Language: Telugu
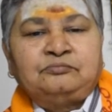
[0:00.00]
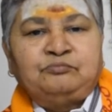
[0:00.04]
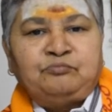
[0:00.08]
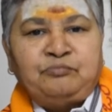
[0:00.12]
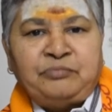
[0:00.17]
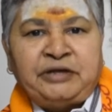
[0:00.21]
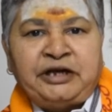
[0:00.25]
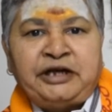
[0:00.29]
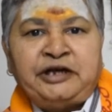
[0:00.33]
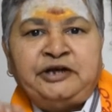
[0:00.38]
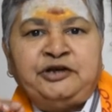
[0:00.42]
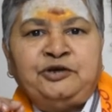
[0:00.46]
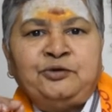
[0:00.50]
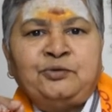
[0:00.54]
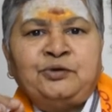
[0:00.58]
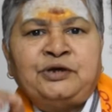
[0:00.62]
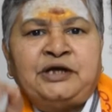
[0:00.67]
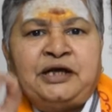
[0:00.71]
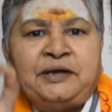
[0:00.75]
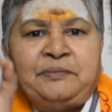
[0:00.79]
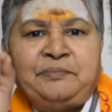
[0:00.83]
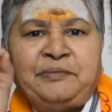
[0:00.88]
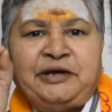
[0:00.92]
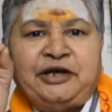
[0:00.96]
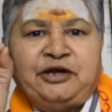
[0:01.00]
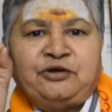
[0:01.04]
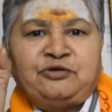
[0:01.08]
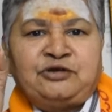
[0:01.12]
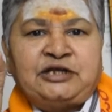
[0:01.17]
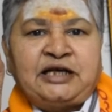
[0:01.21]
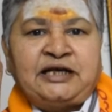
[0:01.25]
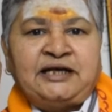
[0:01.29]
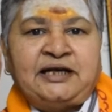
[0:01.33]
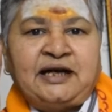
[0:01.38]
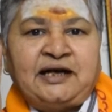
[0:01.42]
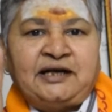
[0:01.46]
మీ డ్యూటీ మీరు
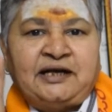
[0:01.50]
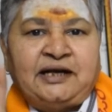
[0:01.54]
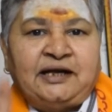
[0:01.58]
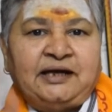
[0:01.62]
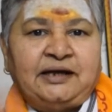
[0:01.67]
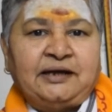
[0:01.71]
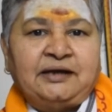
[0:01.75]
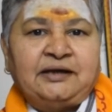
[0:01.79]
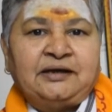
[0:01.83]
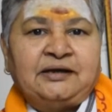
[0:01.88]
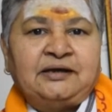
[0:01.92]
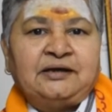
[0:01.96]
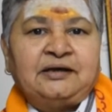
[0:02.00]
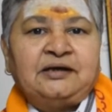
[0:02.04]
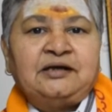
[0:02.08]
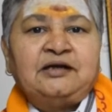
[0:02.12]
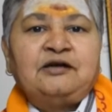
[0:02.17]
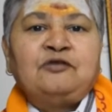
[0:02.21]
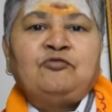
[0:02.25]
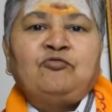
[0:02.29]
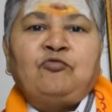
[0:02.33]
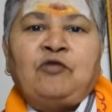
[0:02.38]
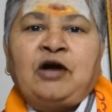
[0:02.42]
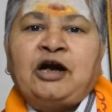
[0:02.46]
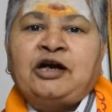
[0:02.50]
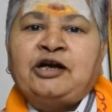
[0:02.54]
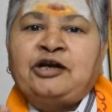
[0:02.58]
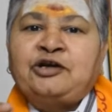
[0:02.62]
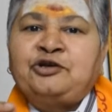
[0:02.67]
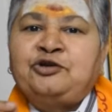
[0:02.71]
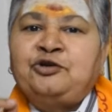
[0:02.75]
చెయ్యండి వాళ్ళ